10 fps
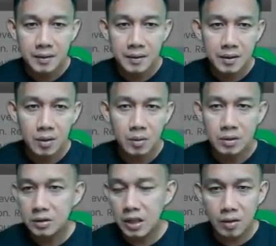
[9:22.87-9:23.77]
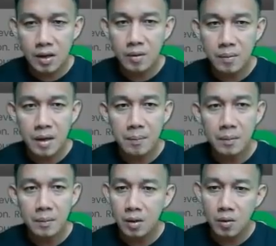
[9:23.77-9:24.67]
So, check nyo lang kung may
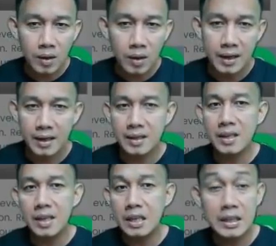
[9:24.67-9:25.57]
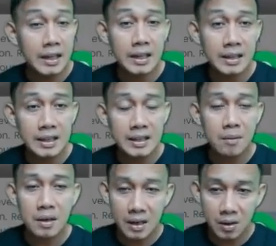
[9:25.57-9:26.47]
available. Kung wala, eh, di hintayin lang
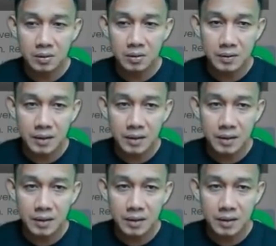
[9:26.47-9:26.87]
natin na magkaroon.